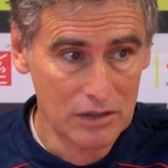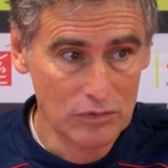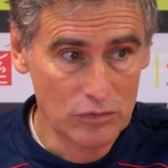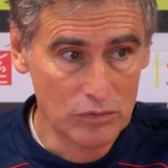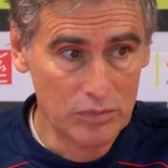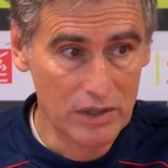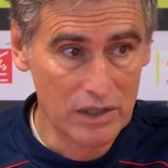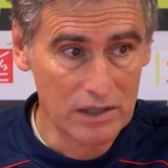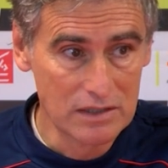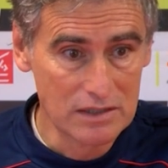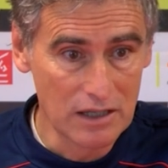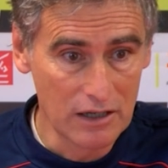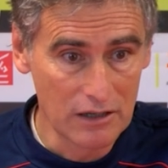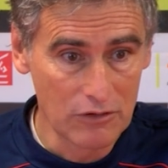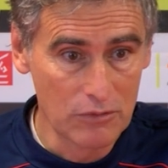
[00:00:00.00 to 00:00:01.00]
du bien et
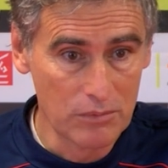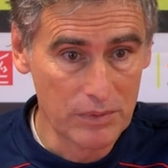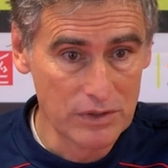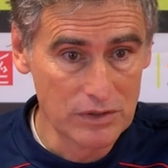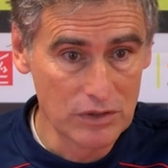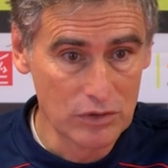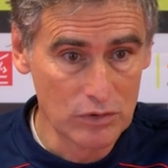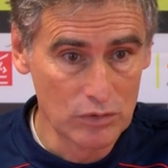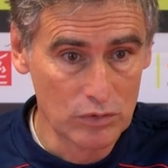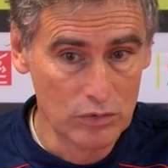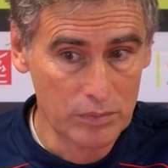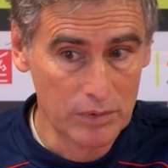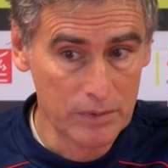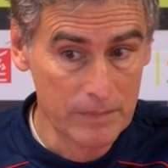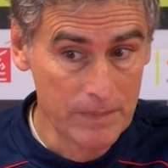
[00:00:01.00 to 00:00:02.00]
ça récompenserait le
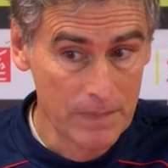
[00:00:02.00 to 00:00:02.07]
groupe